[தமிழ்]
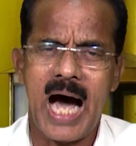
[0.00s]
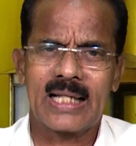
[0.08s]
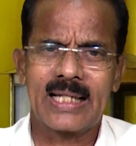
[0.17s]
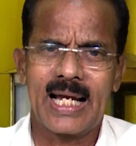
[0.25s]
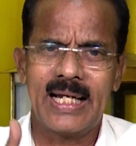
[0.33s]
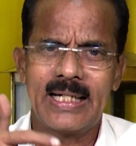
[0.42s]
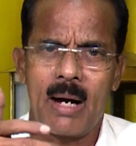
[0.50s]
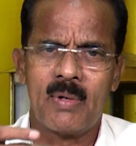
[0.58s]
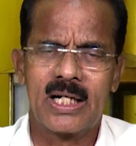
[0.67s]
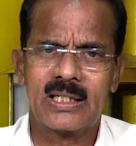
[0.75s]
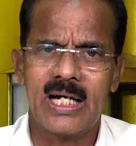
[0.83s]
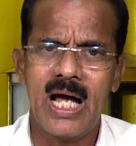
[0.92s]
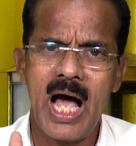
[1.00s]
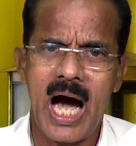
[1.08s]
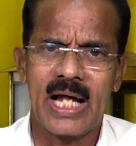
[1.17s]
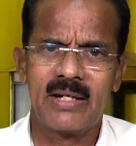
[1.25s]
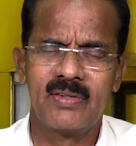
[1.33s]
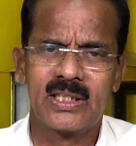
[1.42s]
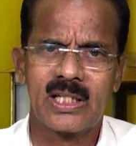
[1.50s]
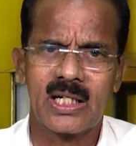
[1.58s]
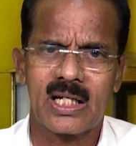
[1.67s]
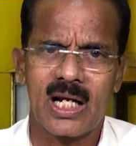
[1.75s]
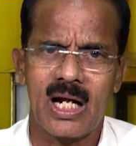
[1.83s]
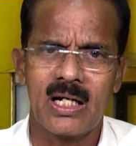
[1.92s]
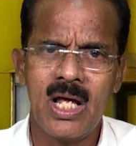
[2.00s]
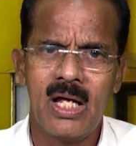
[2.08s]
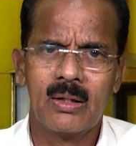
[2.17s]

அதனை நமக்கு அறிவித்திருக்கிறார்